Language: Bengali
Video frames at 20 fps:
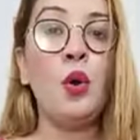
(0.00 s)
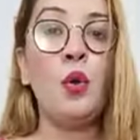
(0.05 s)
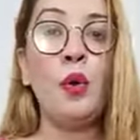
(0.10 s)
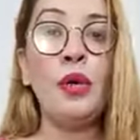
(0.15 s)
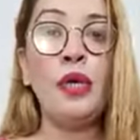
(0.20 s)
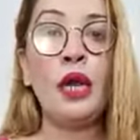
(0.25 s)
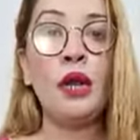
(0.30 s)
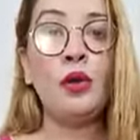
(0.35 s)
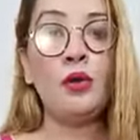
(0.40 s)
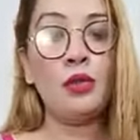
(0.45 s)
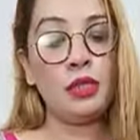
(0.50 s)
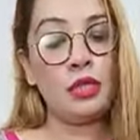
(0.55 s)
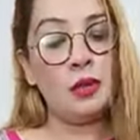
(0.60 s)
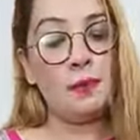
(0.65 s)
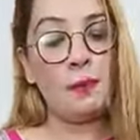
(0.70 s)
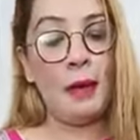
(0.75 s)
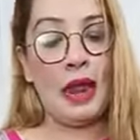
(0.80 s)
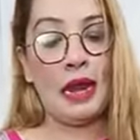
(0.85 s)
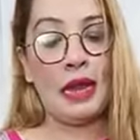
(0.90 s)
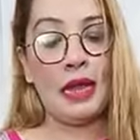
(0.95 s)
উইনার হতে
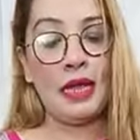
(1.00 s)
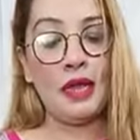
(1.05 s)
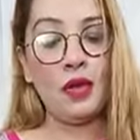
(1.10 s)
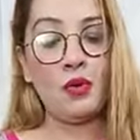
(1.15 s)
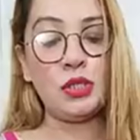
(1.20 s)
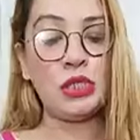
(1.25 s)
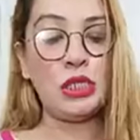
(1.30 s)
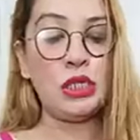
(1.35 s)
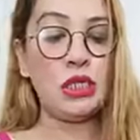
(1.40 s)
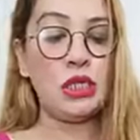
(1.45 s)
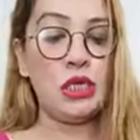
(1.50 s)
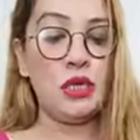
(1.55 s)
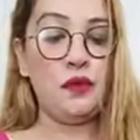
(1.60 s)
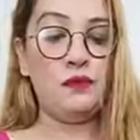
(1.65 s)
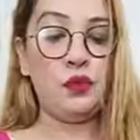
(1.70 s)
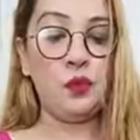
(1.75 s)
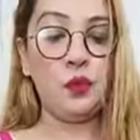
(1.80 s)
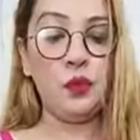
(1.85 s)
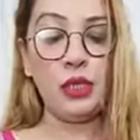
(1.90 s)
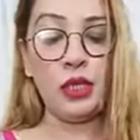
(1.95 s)
পারলেই হচ্ছে
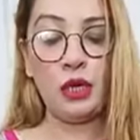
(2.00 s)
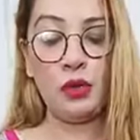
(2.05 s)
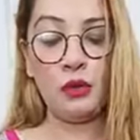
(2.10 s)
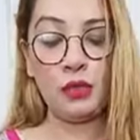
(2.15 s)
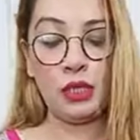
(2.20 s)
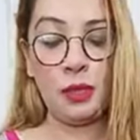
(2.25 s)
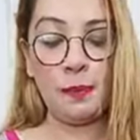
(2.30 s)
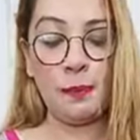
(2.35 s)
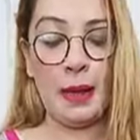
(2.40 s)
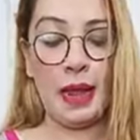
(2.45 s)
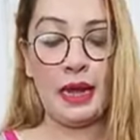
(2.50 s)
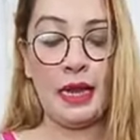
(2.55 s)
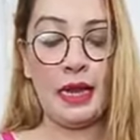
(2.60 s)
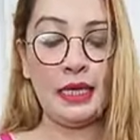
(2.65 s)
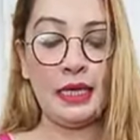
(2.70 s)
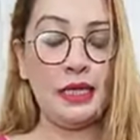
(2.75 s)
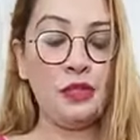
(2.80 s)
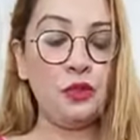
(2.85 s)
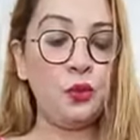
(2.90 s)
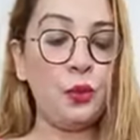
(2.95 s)
গিফট উইনার হতে পারলে
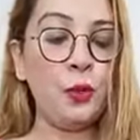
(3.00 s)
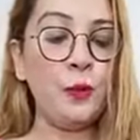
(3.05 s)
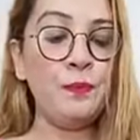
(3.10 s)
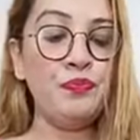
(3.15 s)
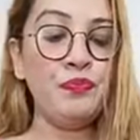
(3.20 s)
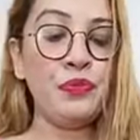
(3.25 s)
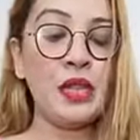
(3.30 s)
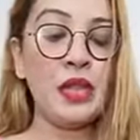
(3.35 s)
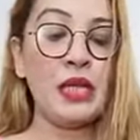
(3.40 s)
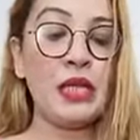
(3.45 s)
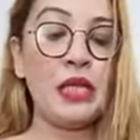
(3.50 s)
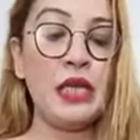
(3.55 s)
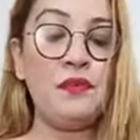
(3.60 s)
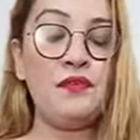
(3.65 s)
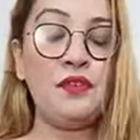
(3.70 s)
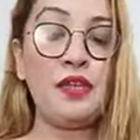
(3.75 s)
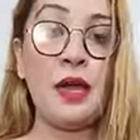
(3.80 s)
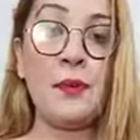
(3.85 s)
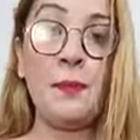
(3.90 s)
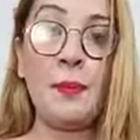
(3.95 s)
কিন্তু
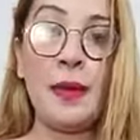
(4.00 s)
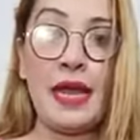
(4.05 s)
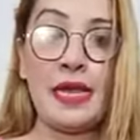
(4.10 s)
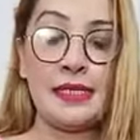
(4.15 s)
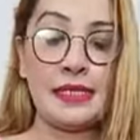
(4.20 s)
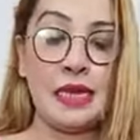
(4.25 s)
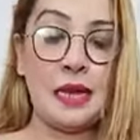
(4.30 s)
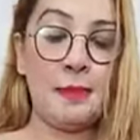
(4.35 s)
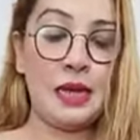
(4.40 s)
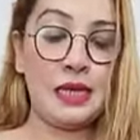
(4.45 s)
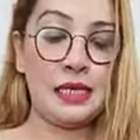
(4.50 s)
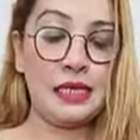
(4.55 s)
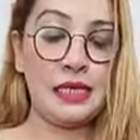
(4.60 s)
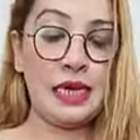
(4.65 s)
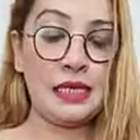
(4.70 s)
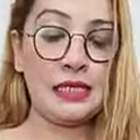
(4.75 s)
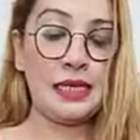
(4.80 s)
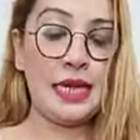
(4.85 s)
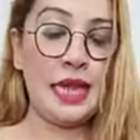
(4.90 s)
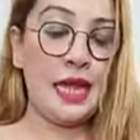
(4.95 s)
গিফটটা পেয়ে যাবা
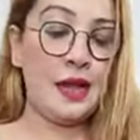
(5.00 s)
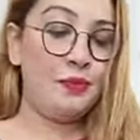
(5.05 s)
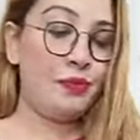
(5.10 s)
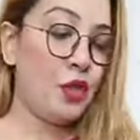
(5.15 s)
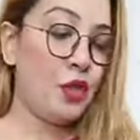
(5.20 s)
ঠিক আছে